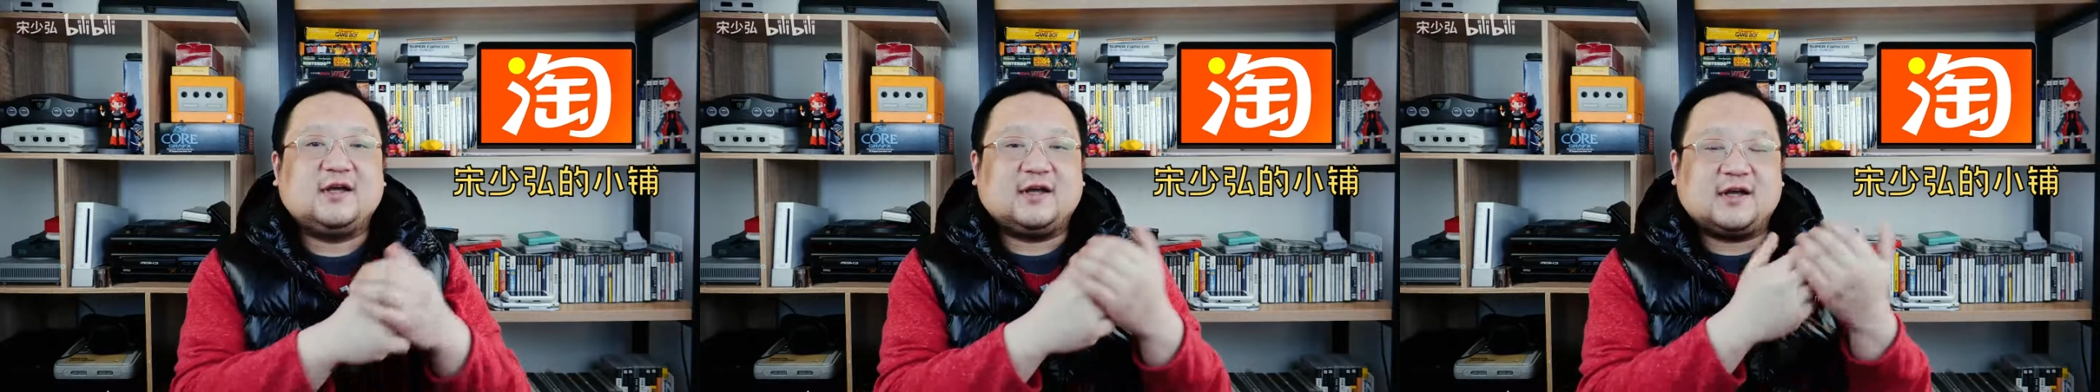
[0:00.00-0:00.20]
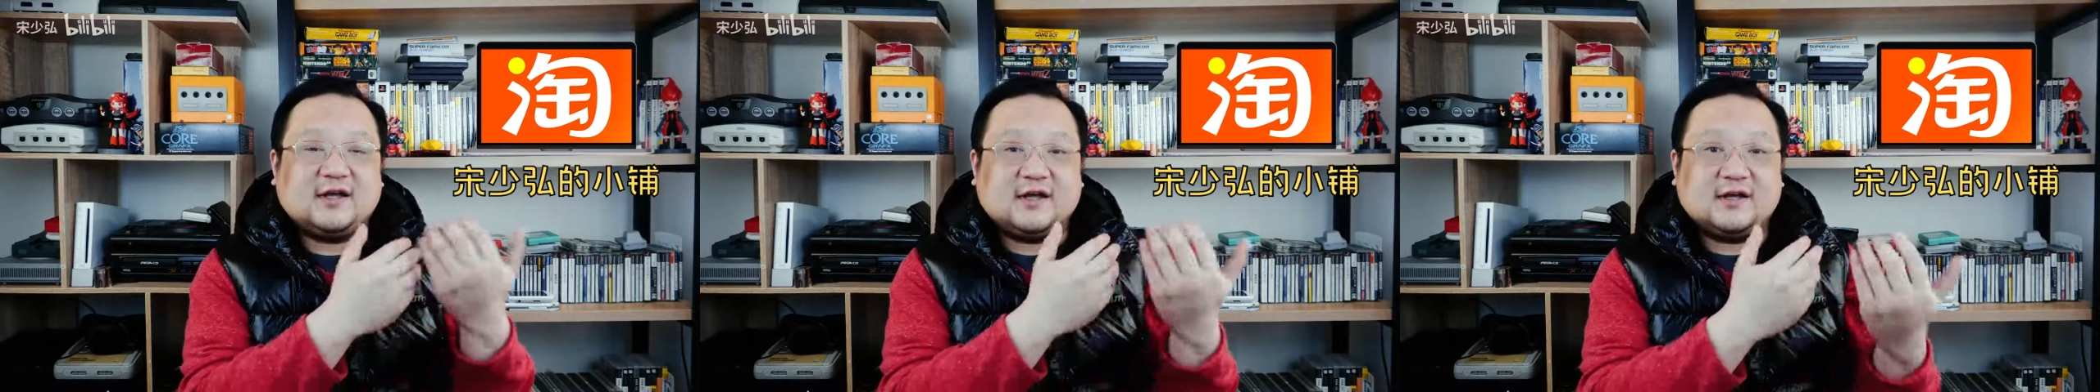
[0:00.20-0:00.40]

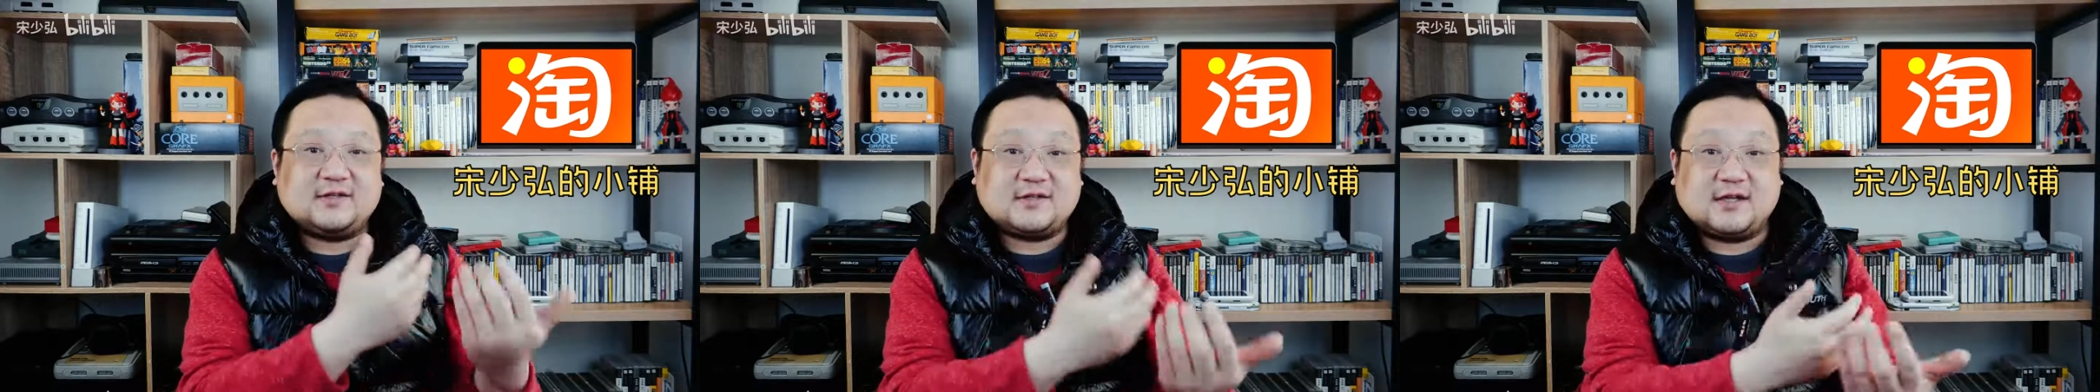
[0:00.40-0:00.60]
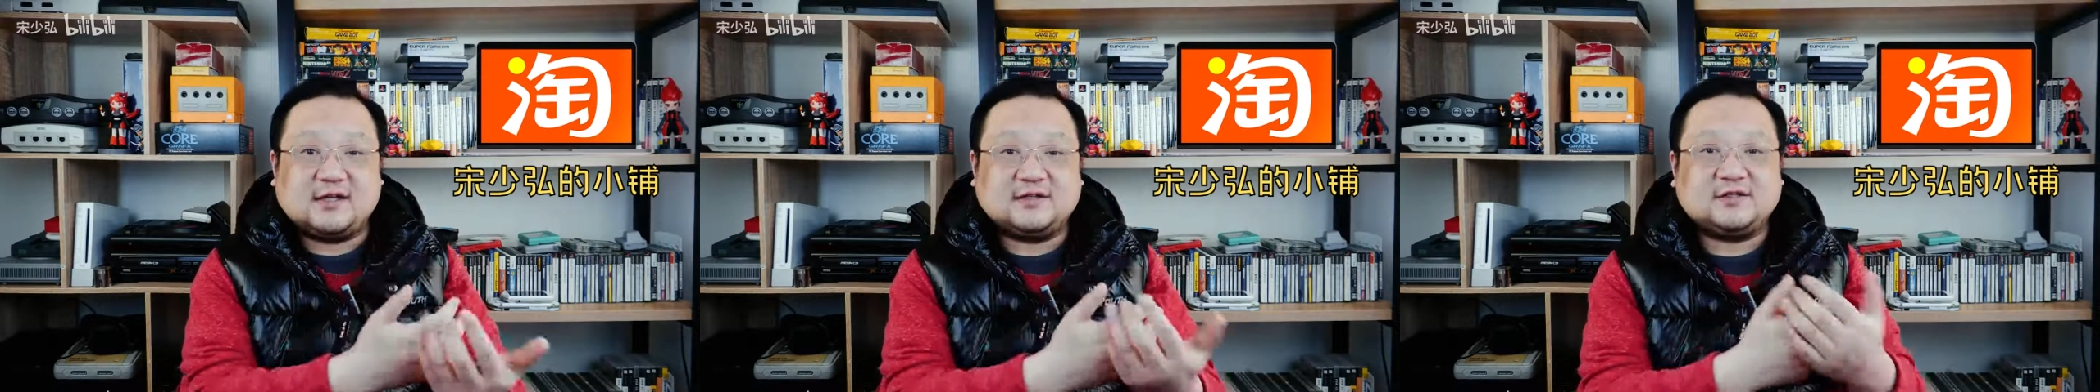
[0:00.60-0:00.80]
呃，
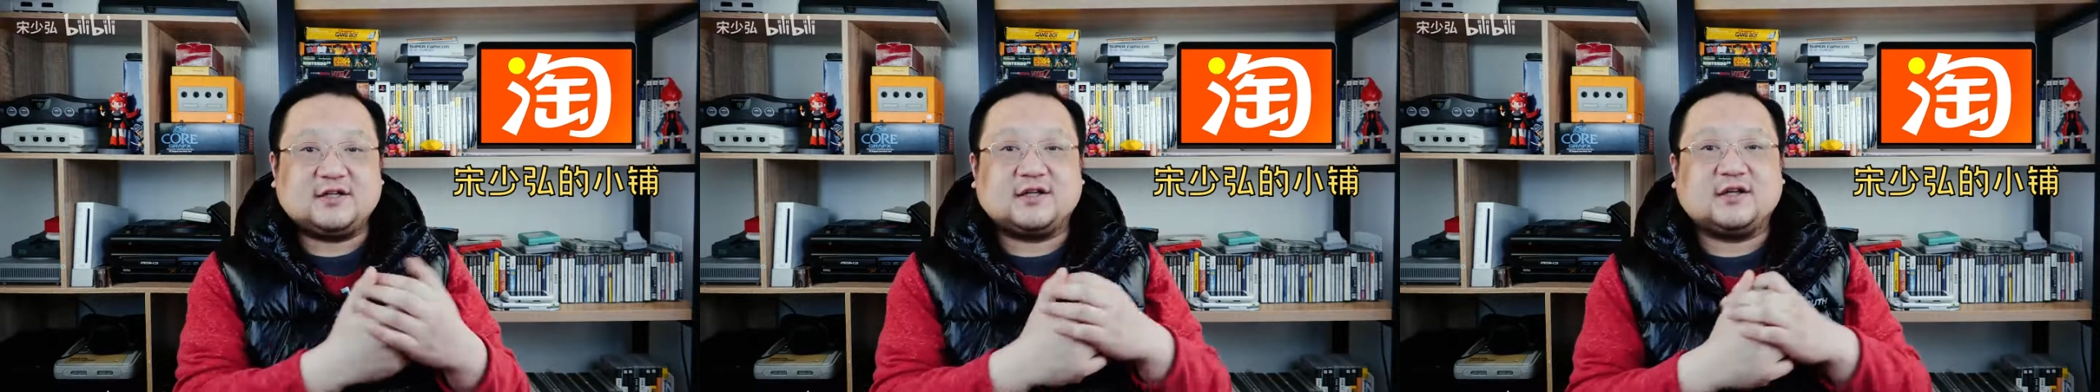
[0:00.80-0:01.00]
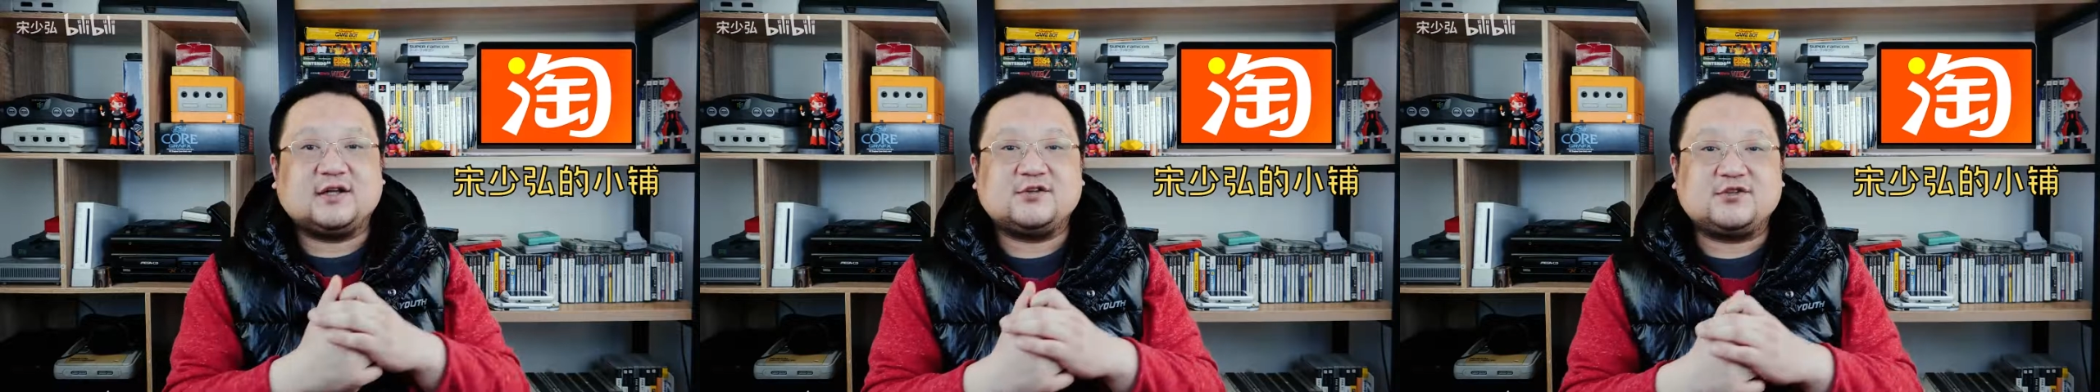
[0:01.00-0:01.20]
像
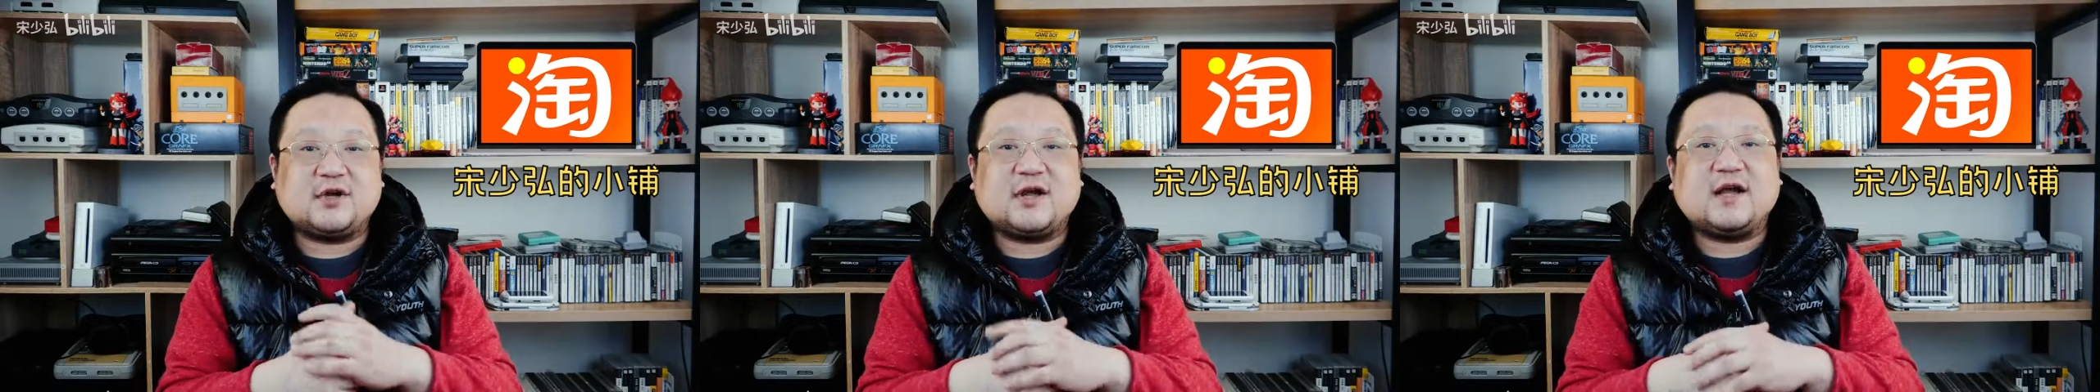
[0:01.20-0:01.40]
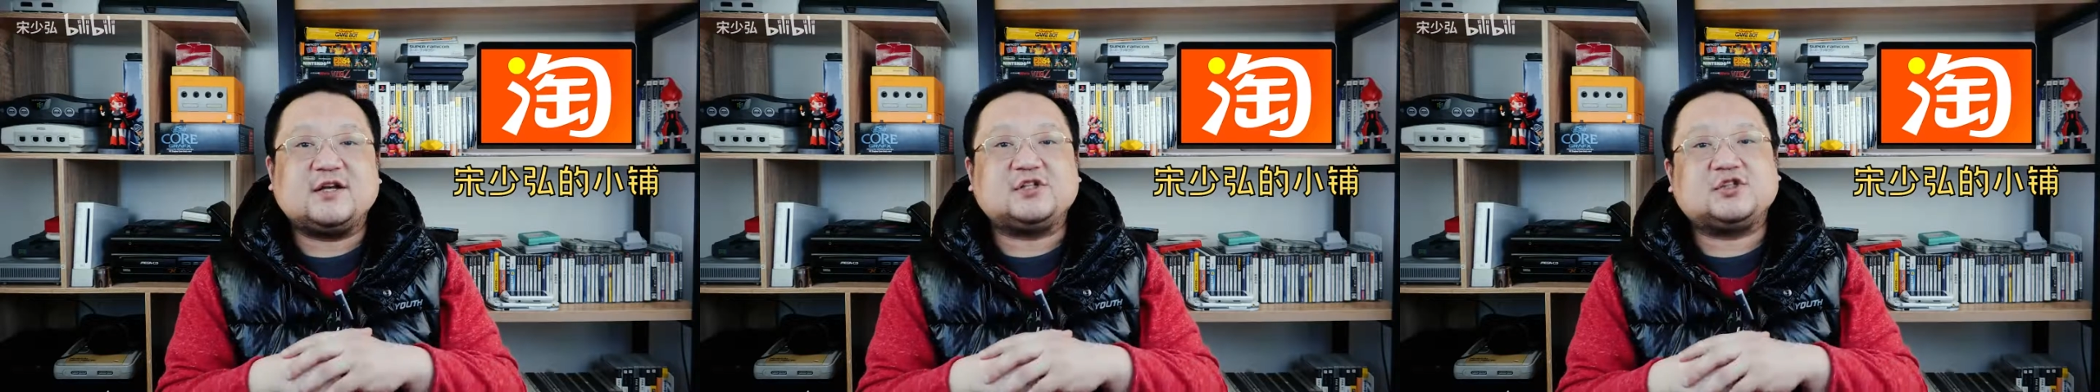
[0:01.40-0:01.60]
这个
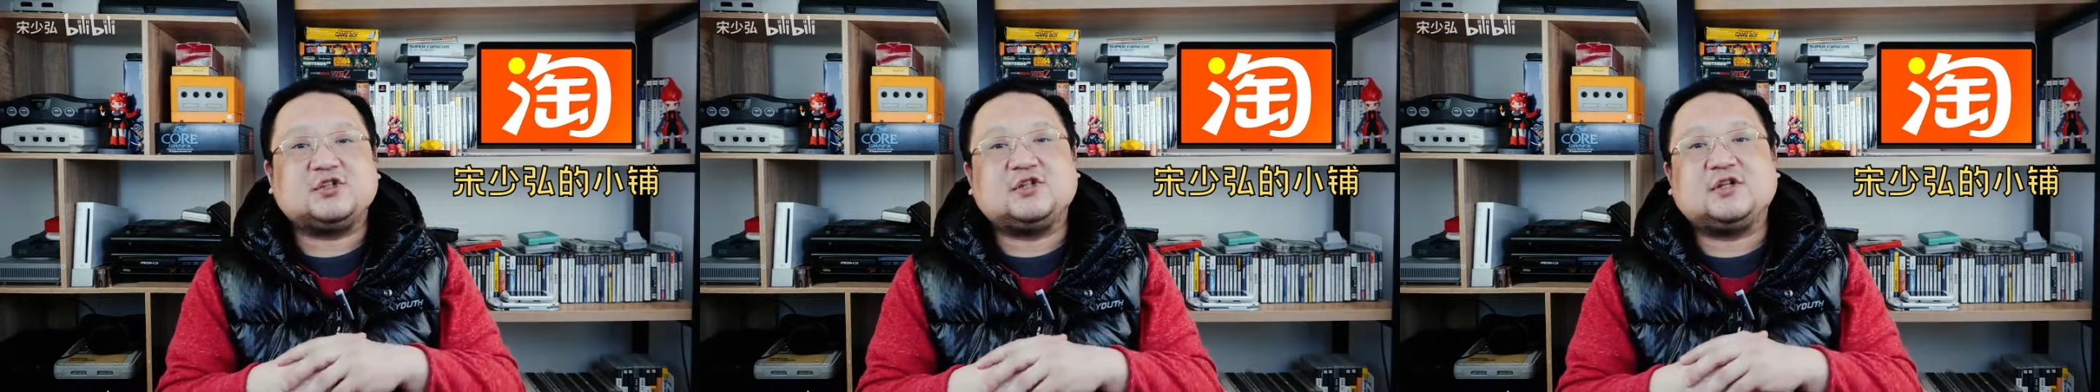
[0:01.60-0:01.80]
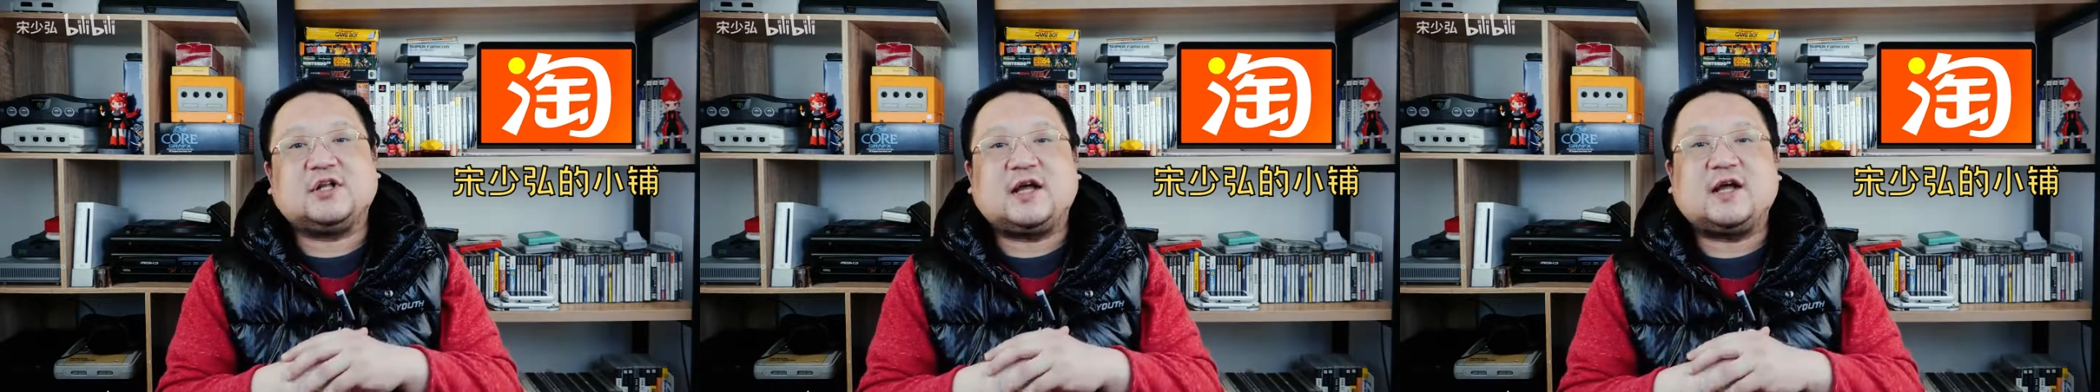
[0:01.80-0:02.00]
悬案十
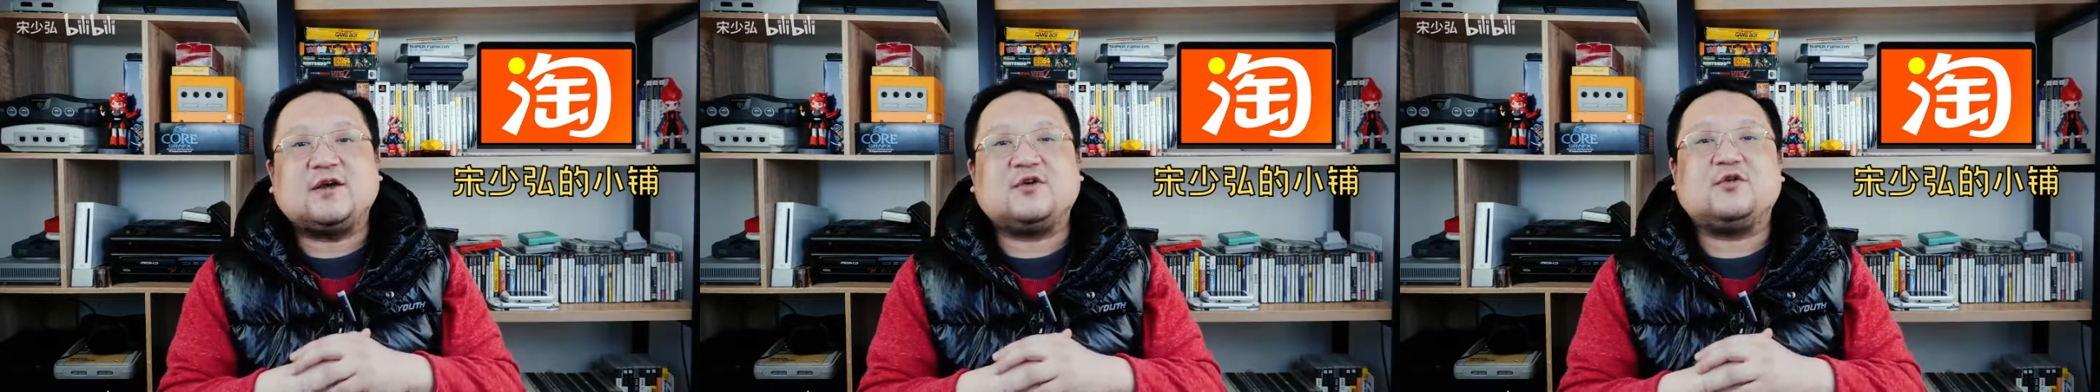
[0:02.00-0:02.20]
日谈、